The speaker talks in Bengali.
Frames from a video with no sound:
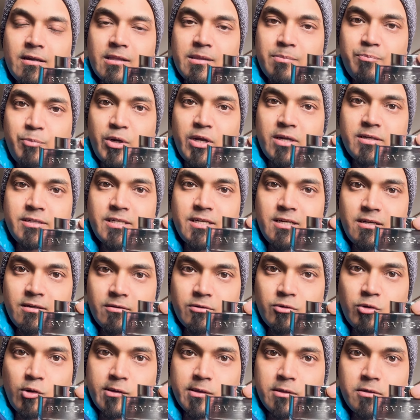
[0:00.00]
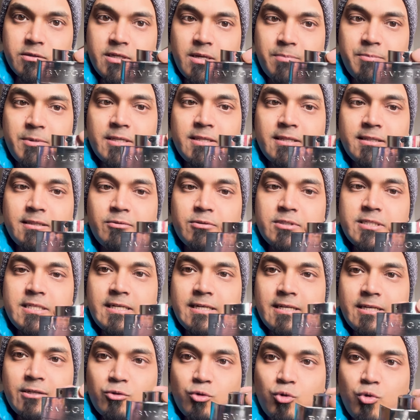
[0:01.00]
স্প্রেয়ারটা নজলটা আপনারা দেখতে পাচ্ছেন
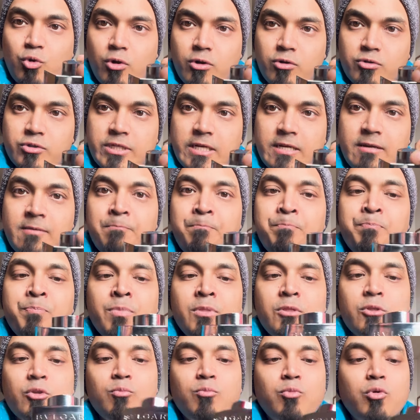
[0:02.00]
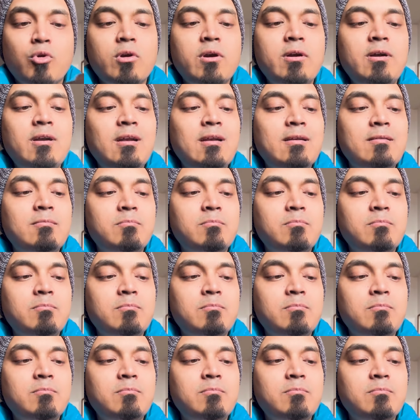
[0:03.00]
এটা কিন্তু ঘোরানো যায় তো বুলগরি